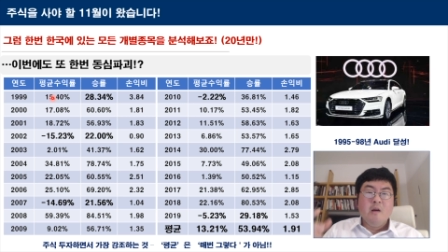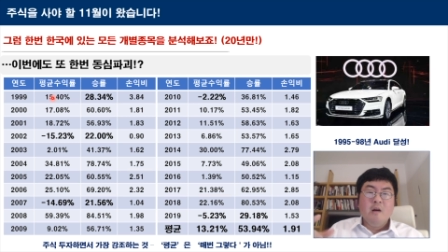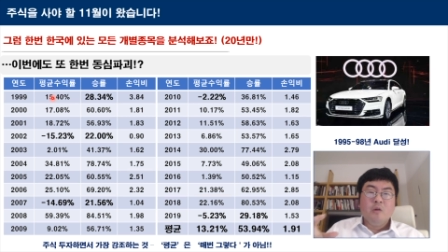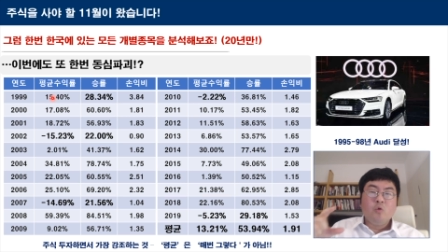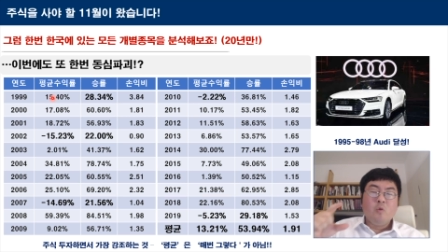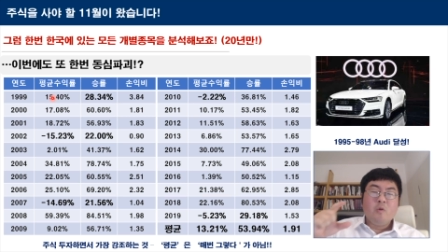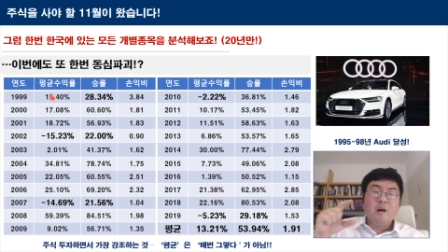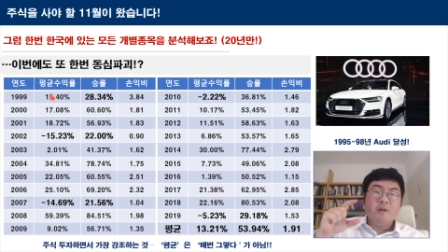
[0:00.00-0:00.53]

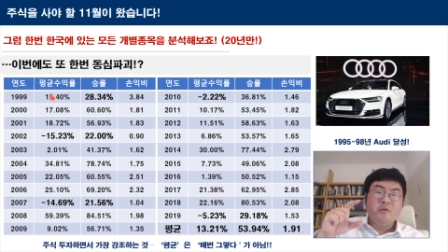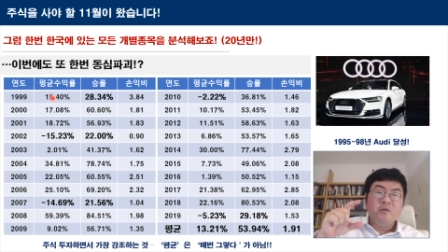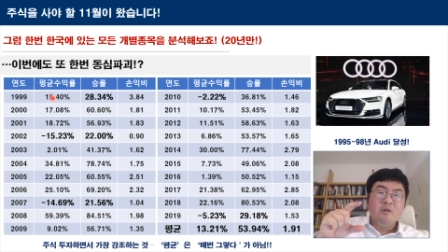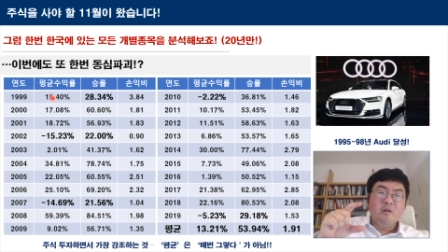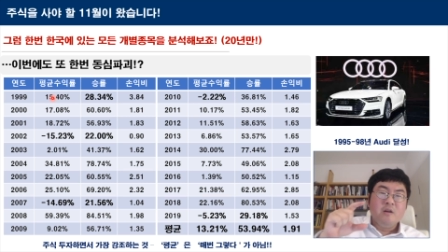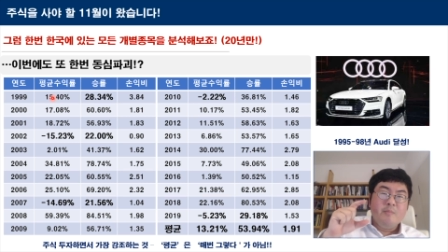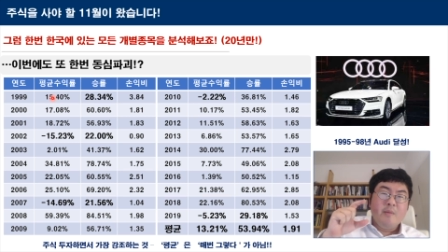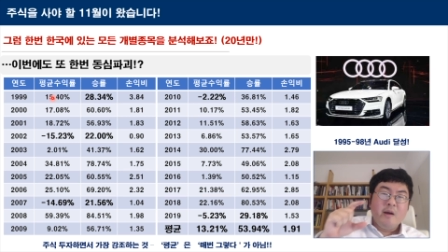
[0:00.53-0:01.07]
똑같은
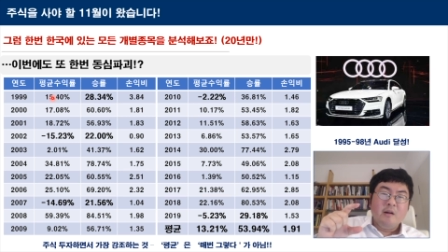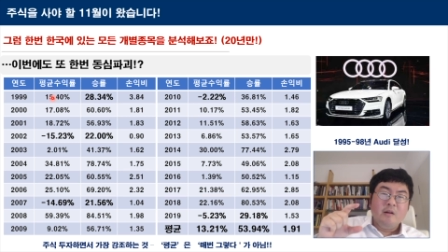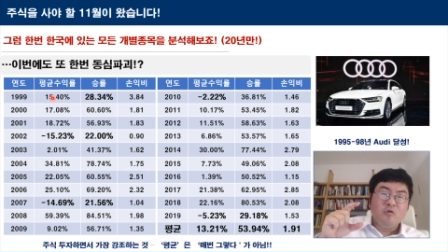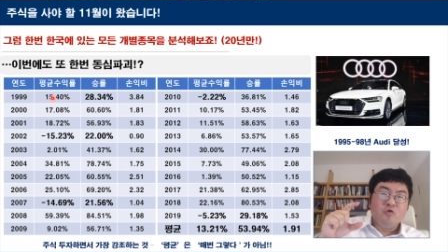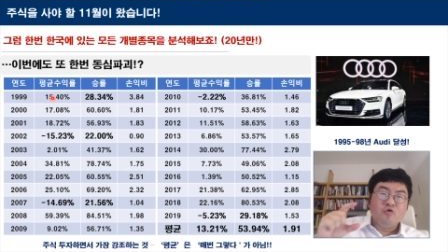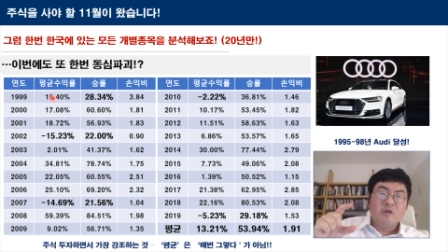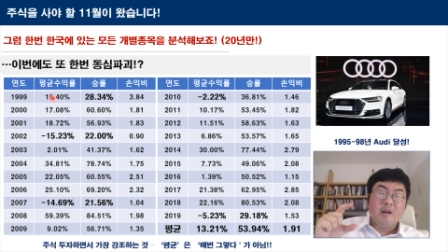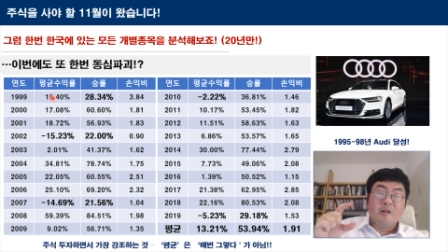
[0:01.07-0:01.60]
금액을
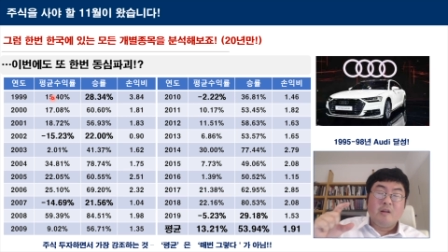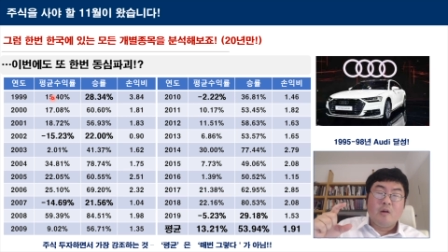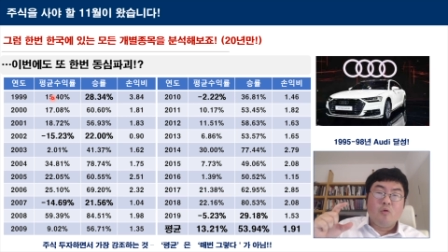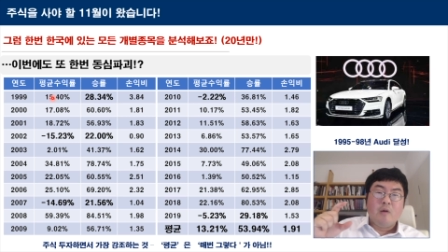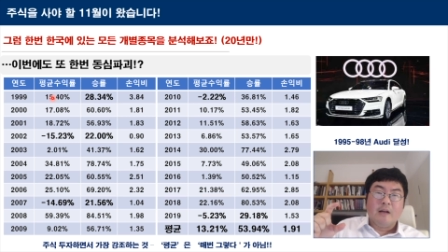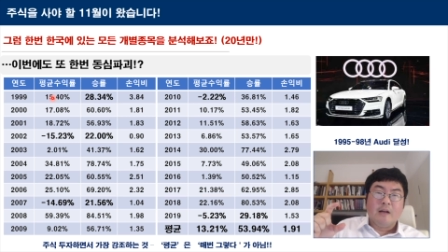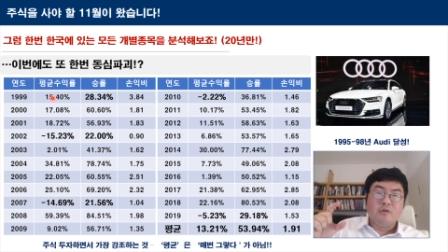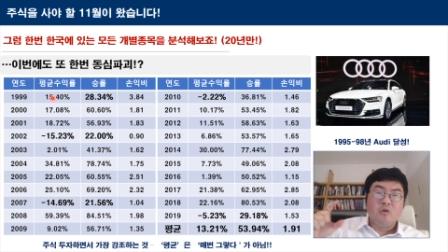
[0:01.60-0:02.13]
투자했다고
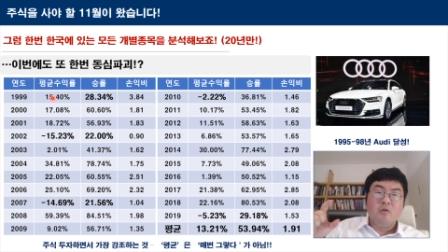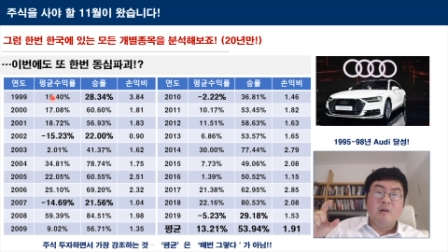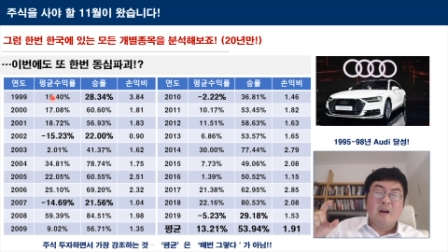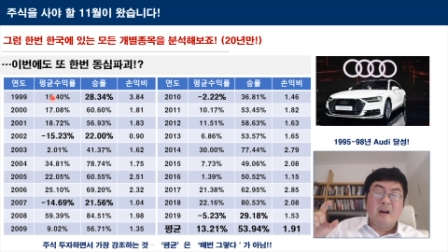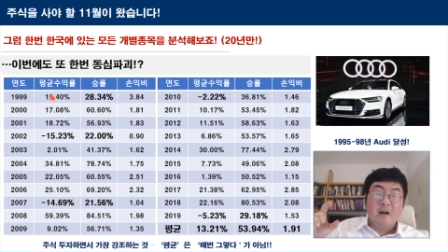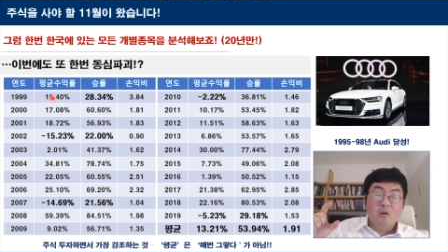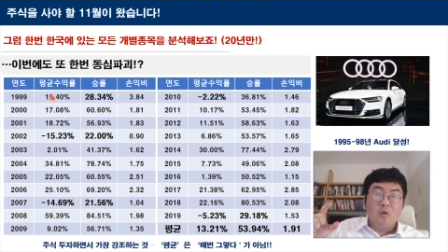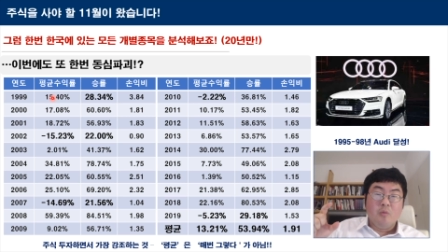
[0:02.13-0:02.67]
가정을
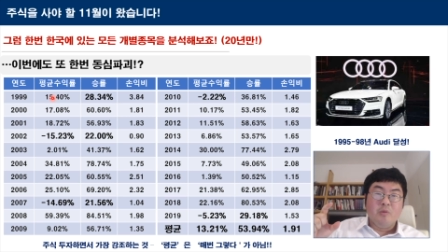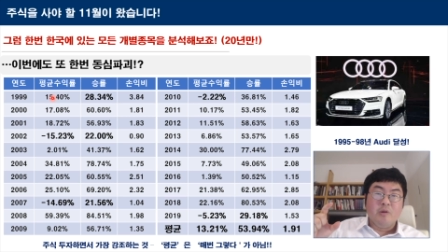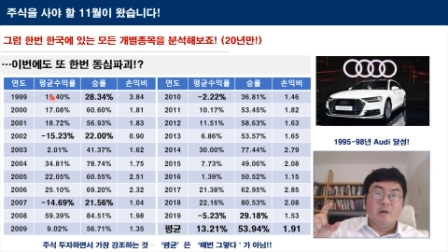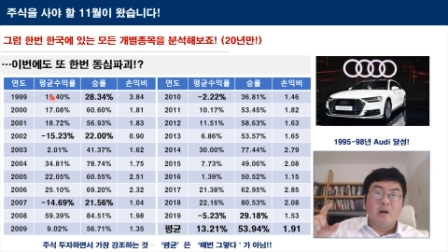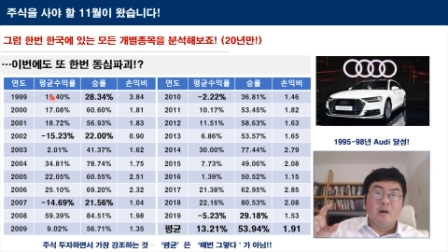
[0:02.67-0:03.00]
한 겁니다.